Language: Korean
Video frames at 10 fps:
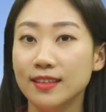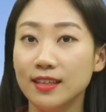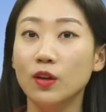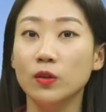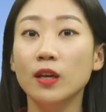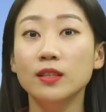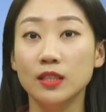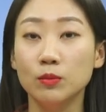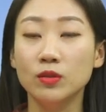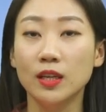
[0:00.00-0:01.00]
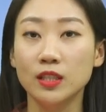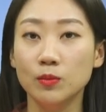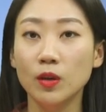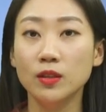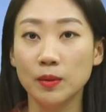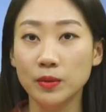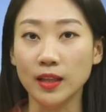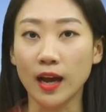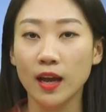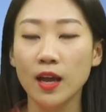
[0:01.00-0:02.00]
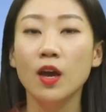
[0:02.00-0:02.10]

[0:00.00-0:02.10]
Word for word: 이렇게 질문하시면 됩니다.